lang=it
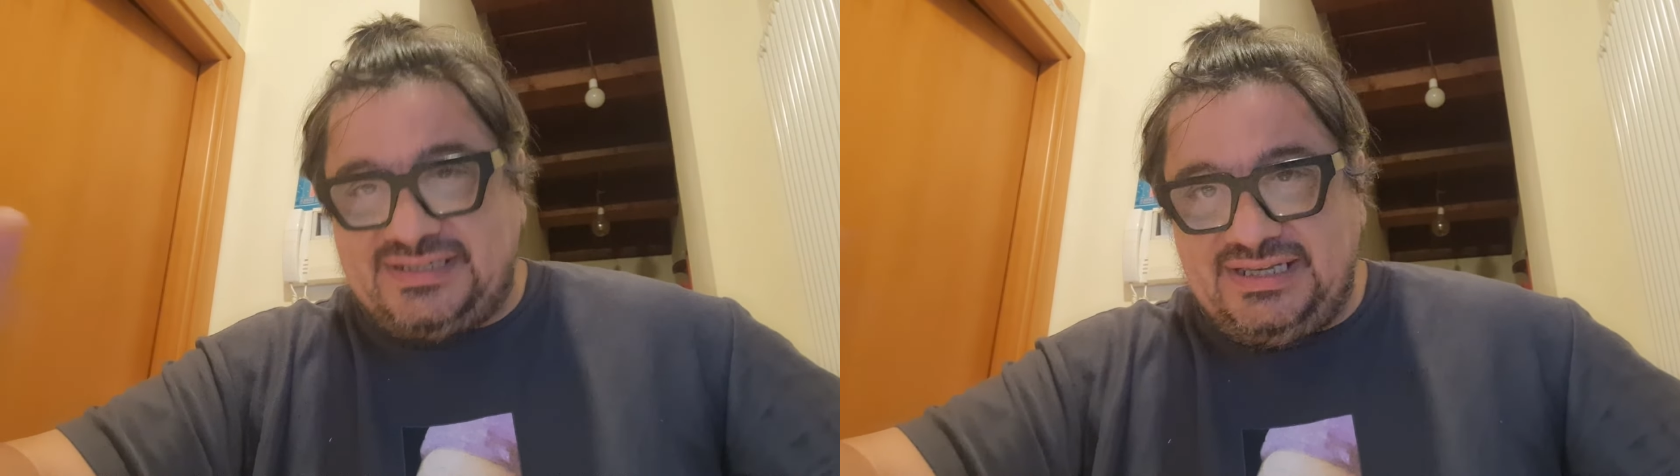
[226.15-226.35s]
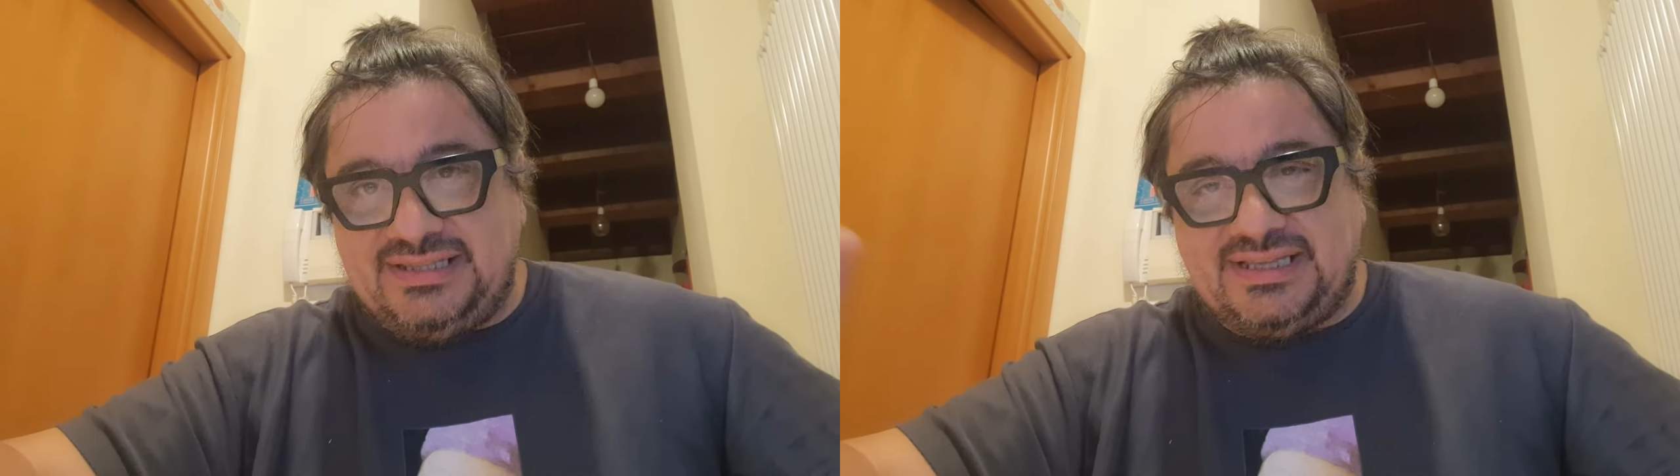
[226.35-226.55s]

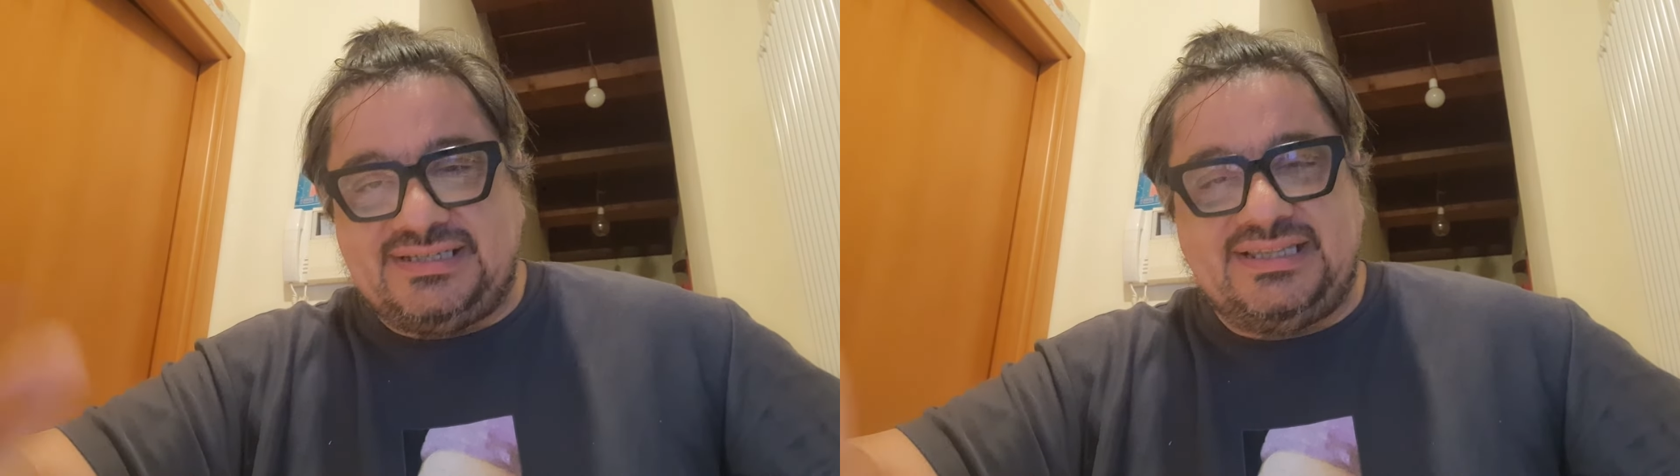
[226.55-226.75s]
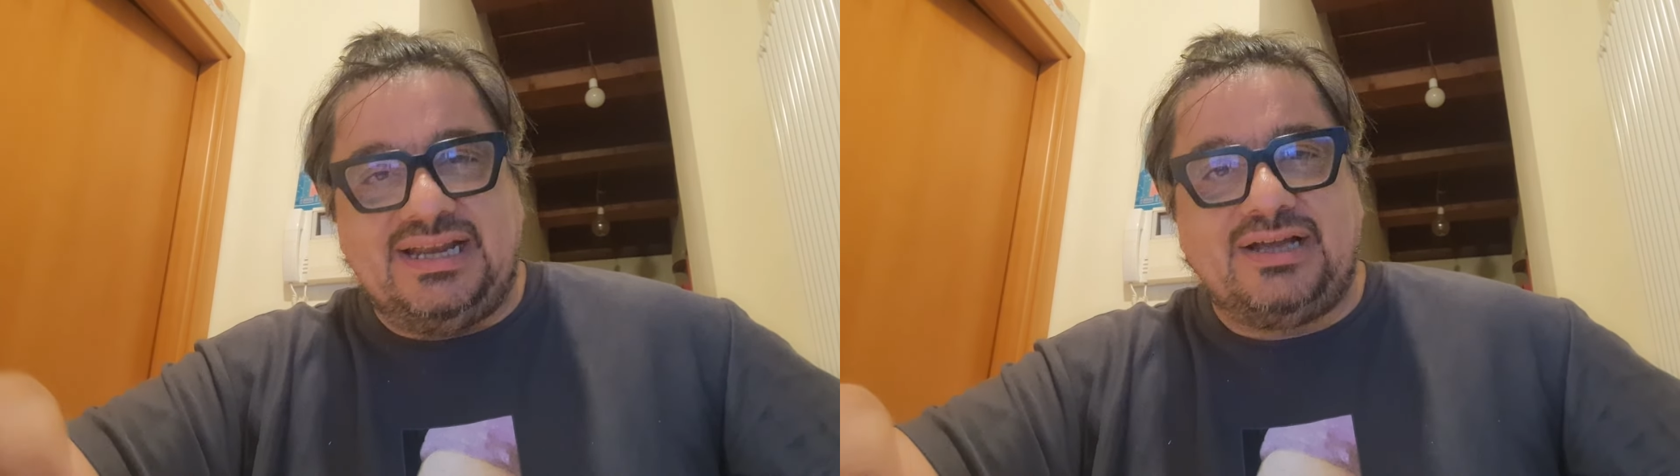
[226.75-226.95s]

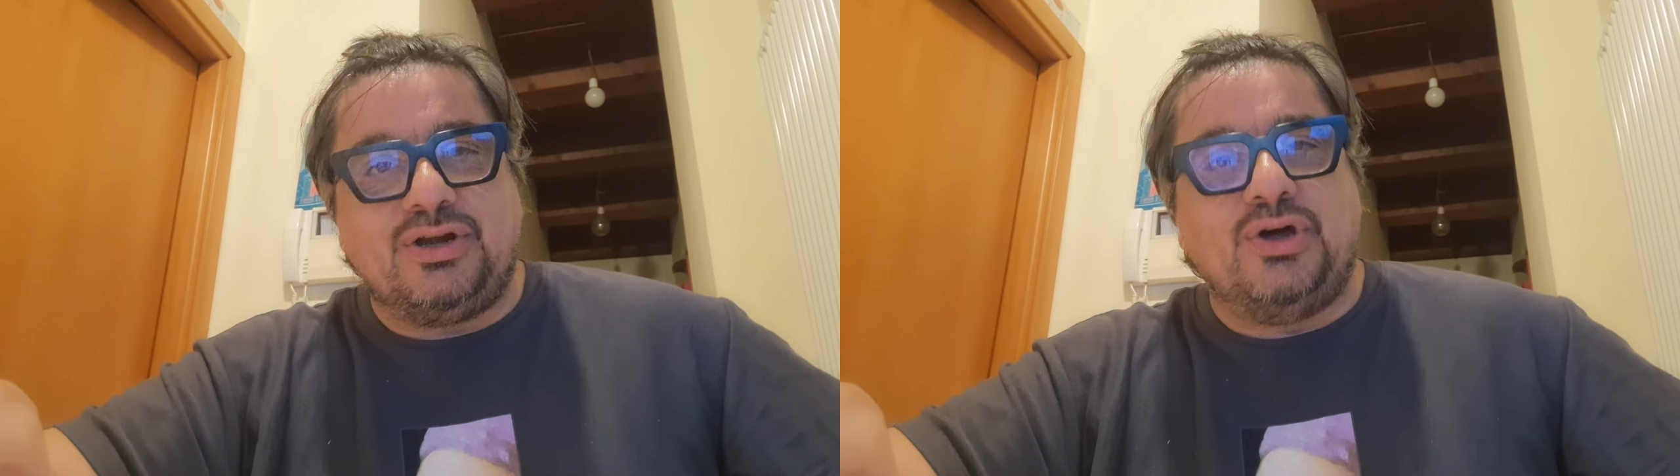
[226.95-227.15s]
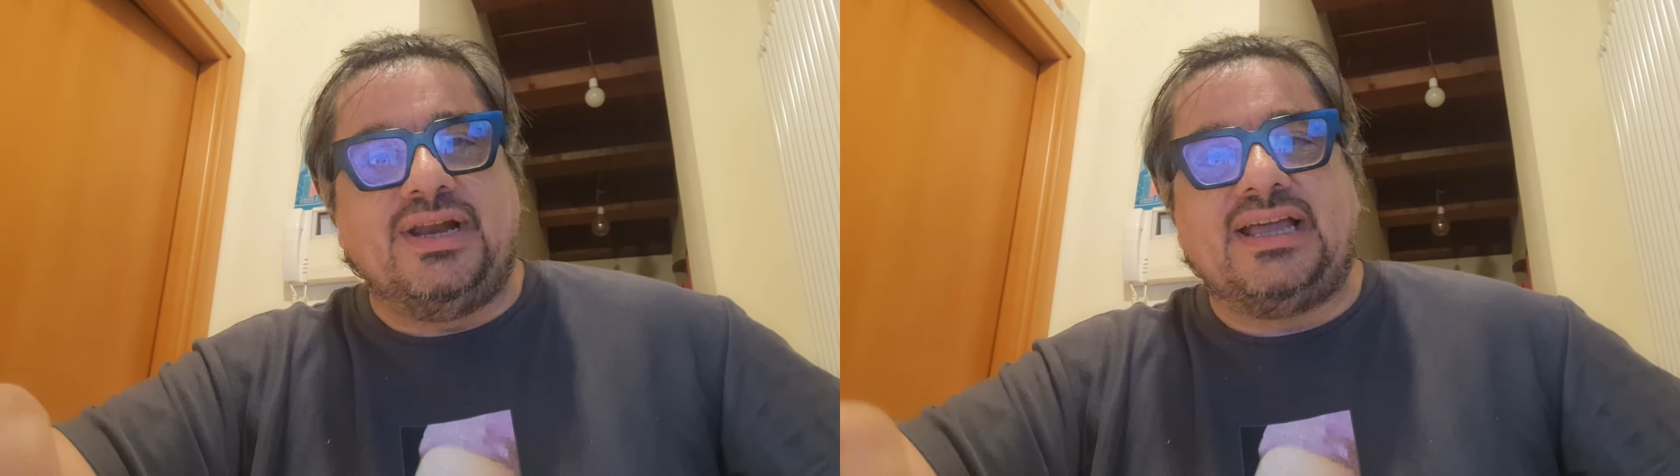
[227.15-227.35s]
sintesi della
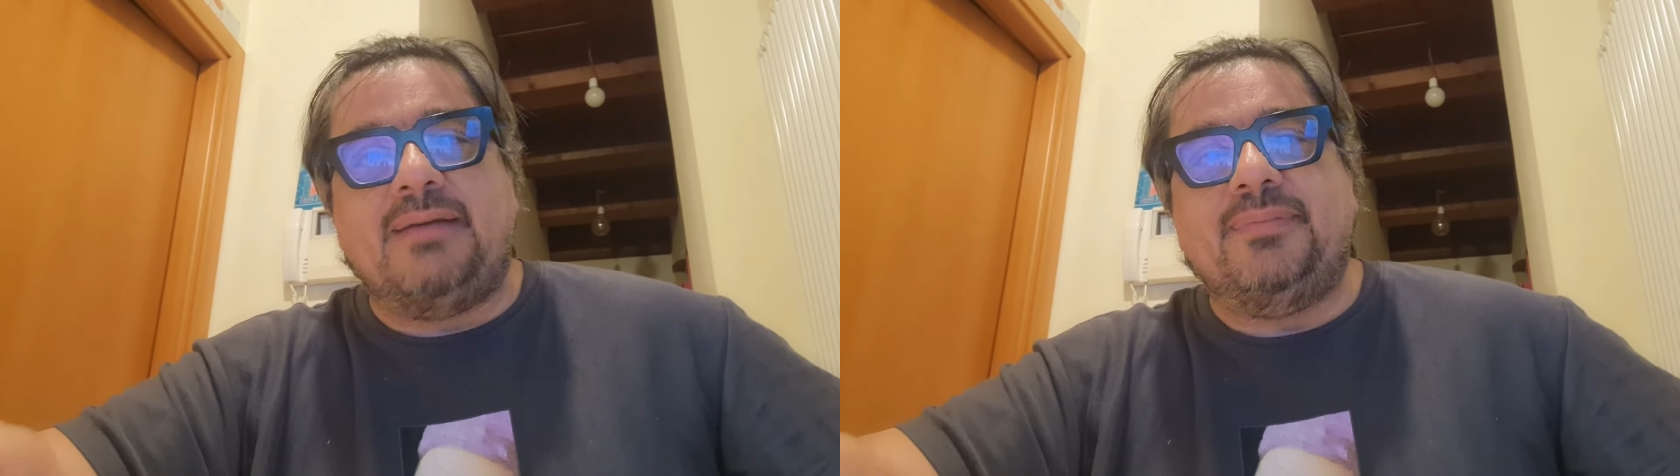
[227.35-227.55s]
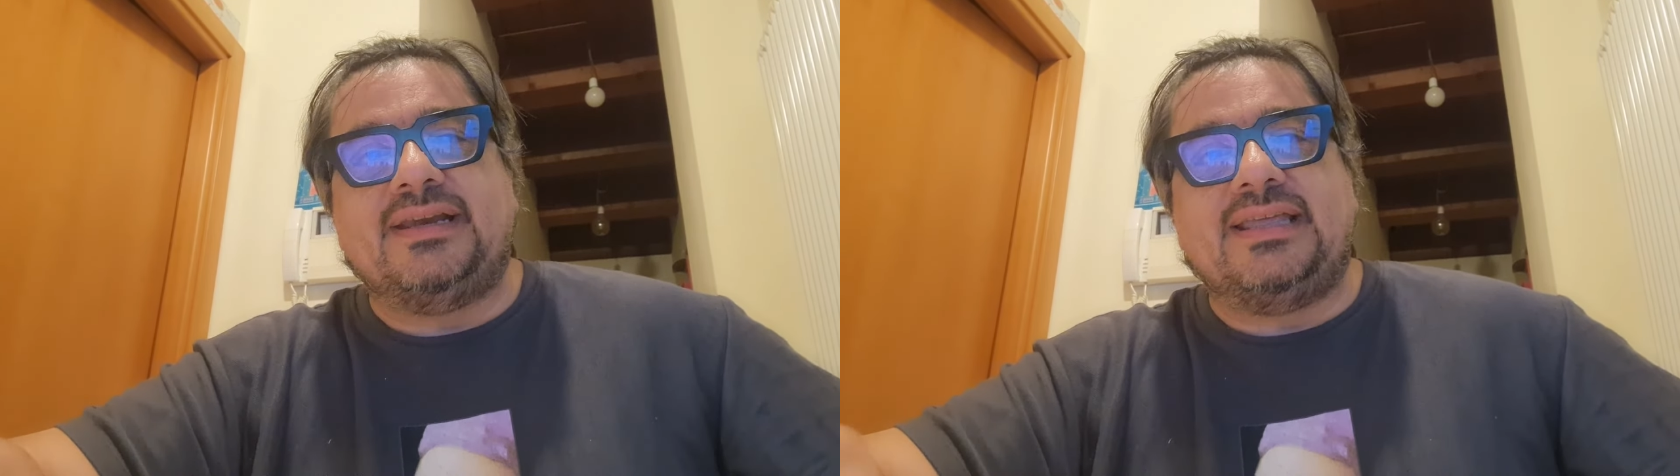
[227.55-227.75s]

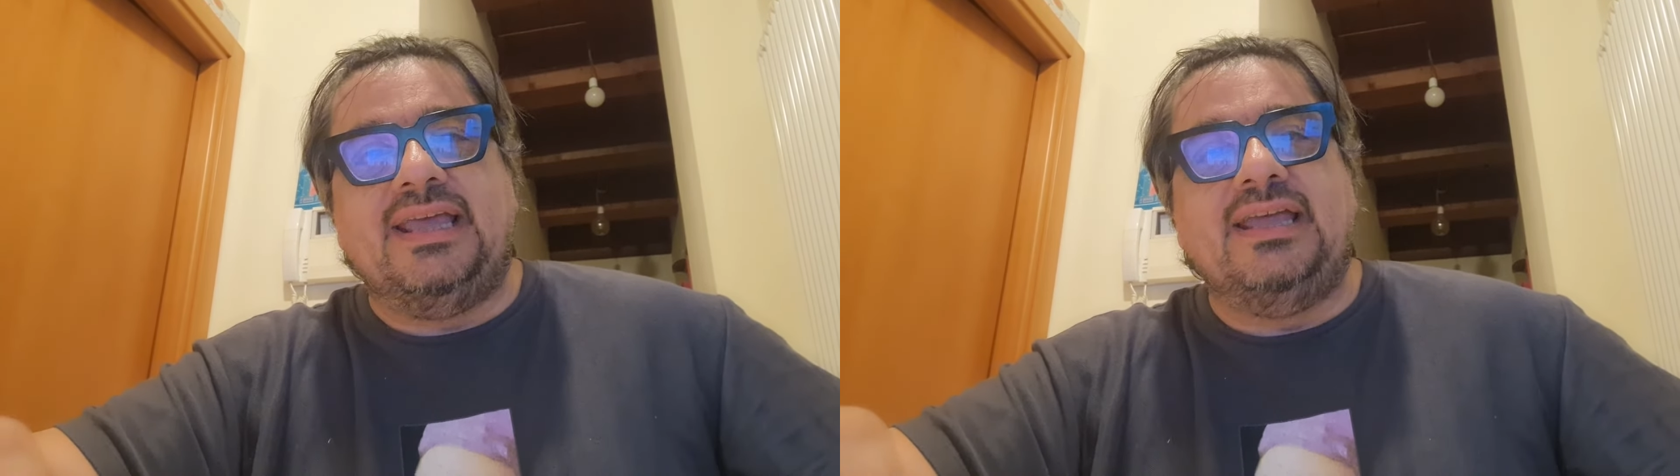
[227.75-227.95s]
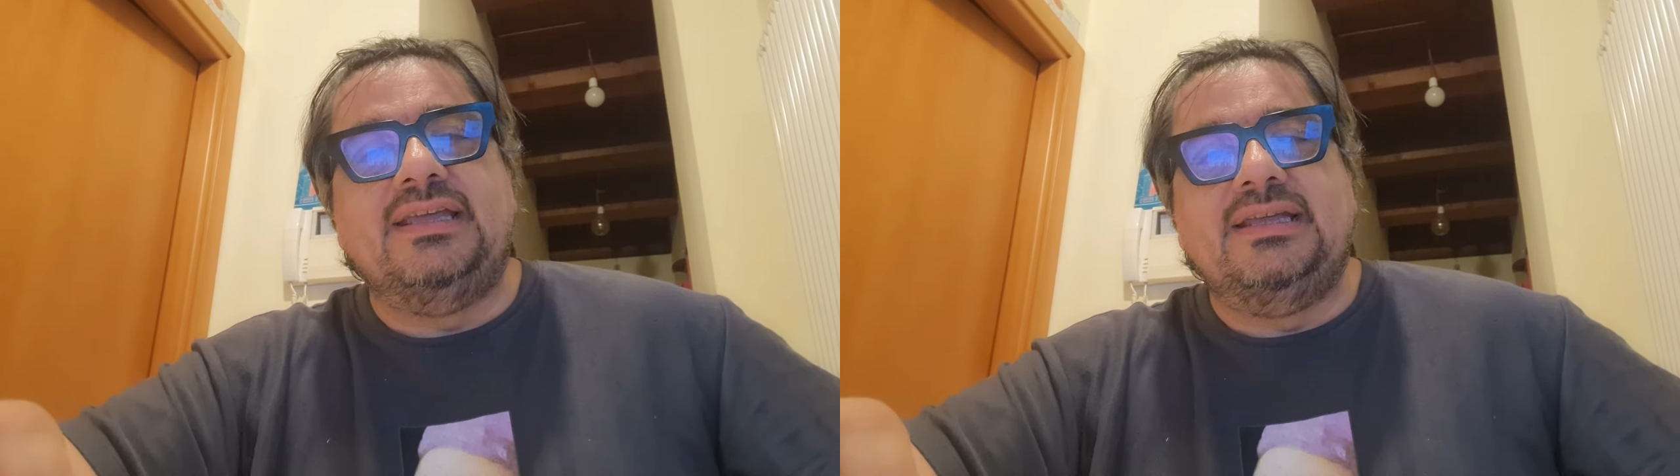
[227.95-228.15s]
cronaca
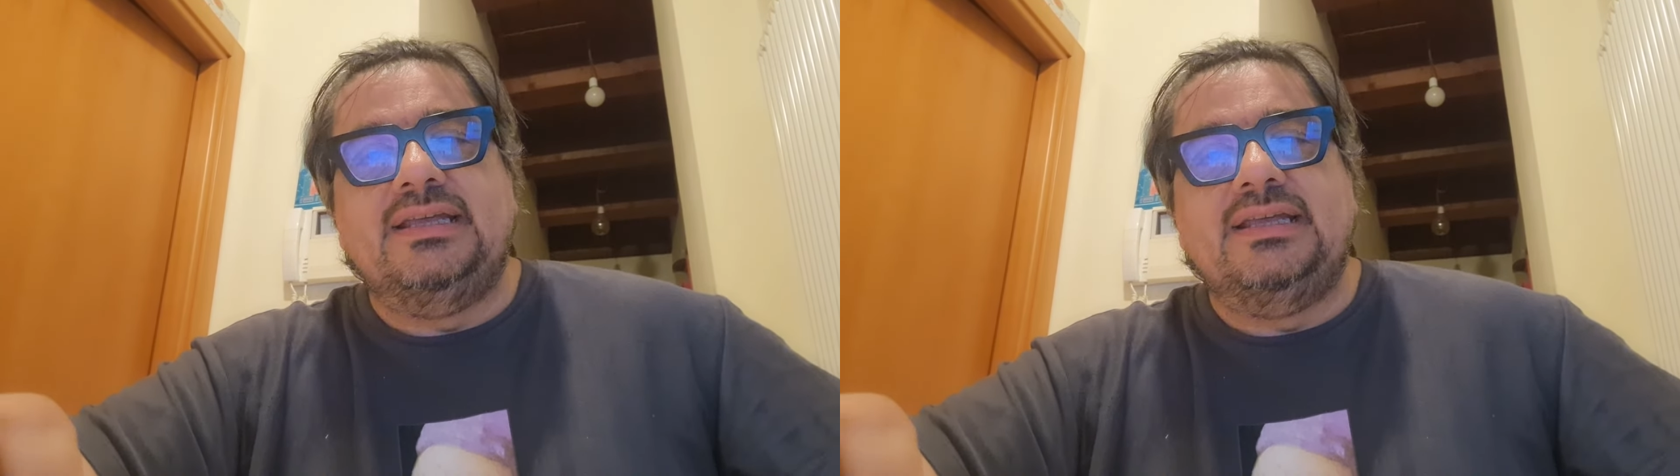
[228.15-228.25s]
perché